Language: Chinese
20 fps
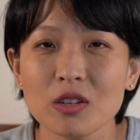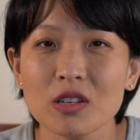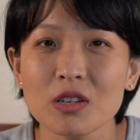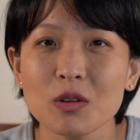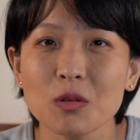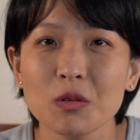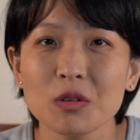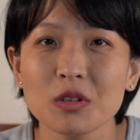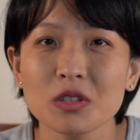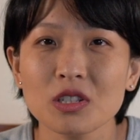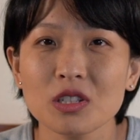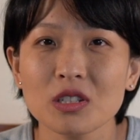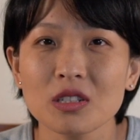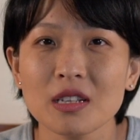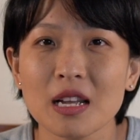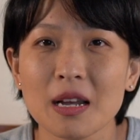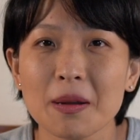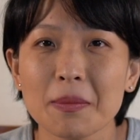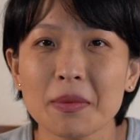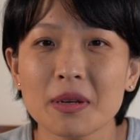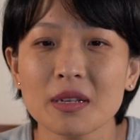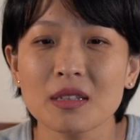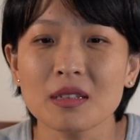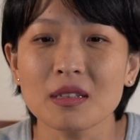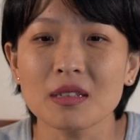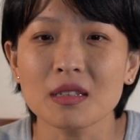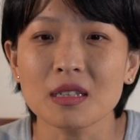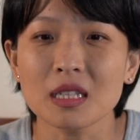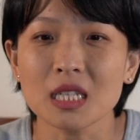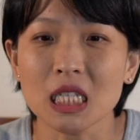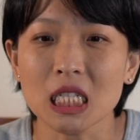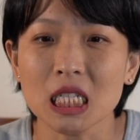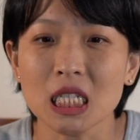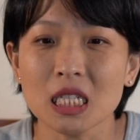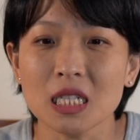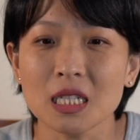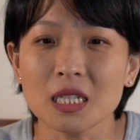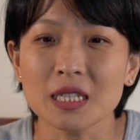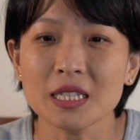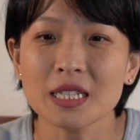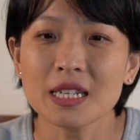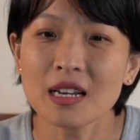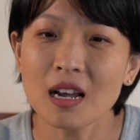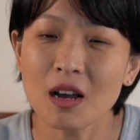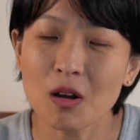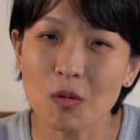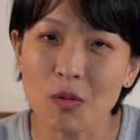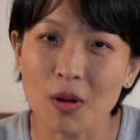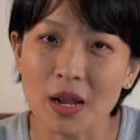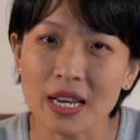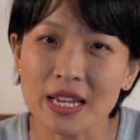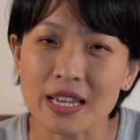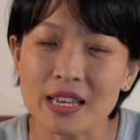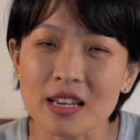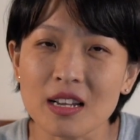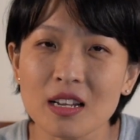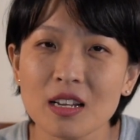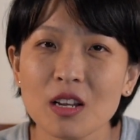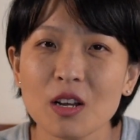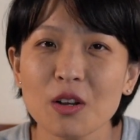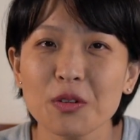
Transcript: 亦或是他们的健康管理，